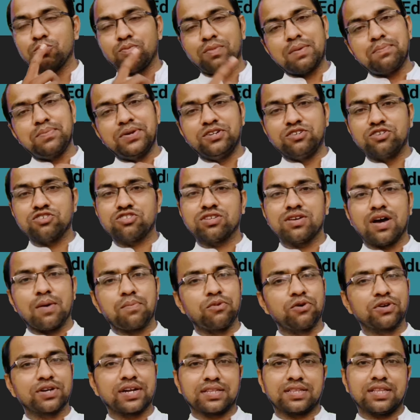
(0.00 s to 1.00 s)
तो मैं वीडियोस
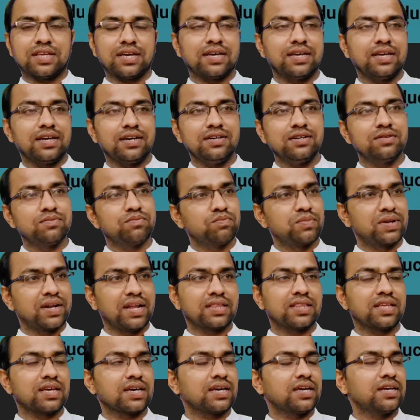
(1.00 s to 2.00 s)
अपलोड करता गया
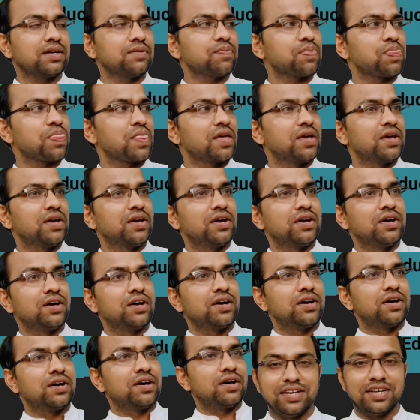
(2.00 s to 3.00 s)
बनाता गया
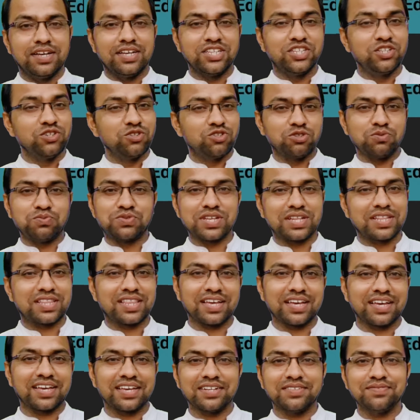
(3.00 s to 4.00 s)
यूट्यूब
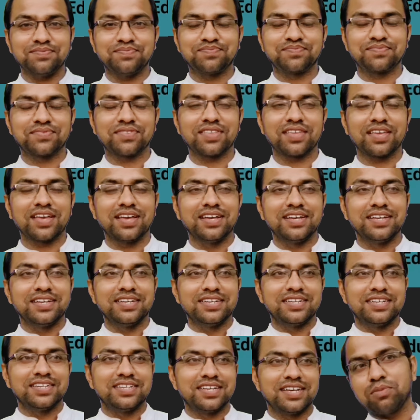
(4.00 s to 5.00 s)
चलता गया
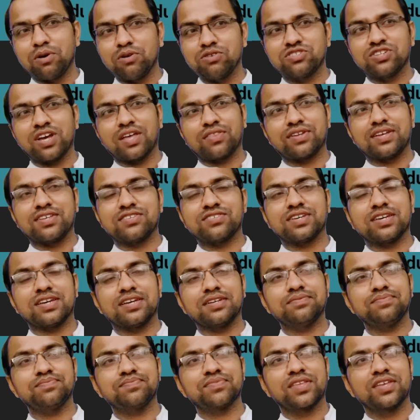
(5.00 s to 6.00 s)
से बहुत छात्र ऐसे
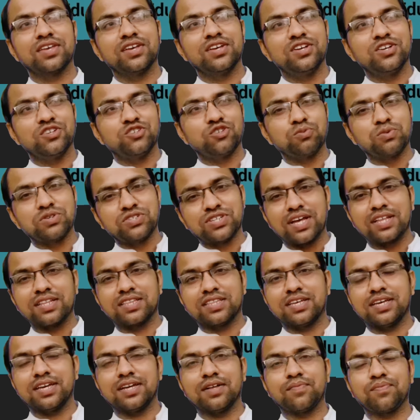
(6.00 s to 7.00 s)
हैं जो मुझे
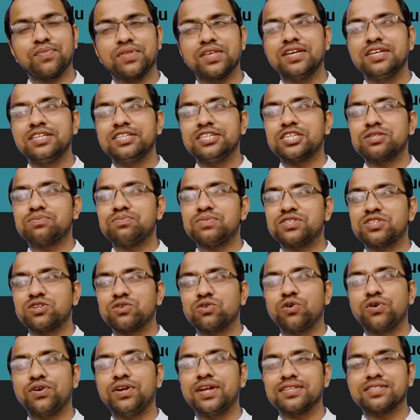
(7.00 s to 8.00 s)
जानते हैं जिसमें से
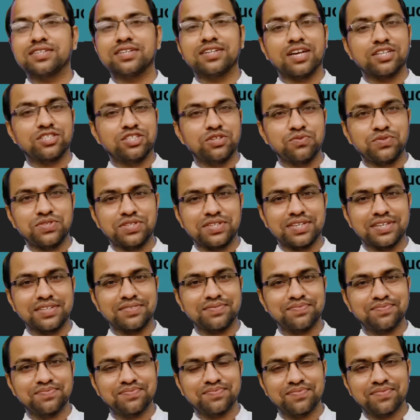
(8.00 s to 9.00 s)
गोड्डा से राजीव जी हैं
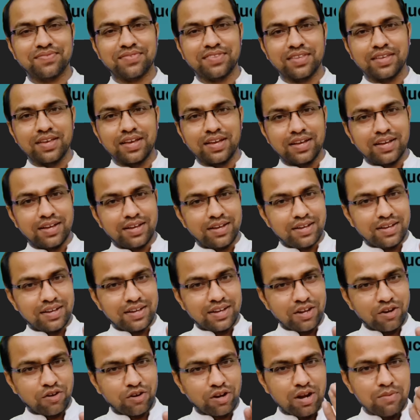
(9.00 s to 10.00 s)

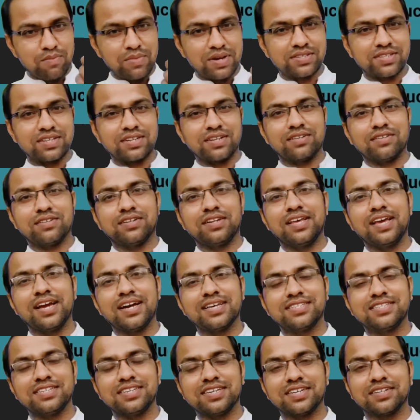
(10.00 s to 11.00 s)
कोडरमा से
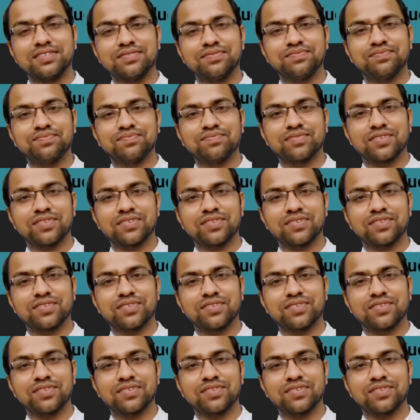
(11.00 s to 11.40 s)
नेहा जी हैं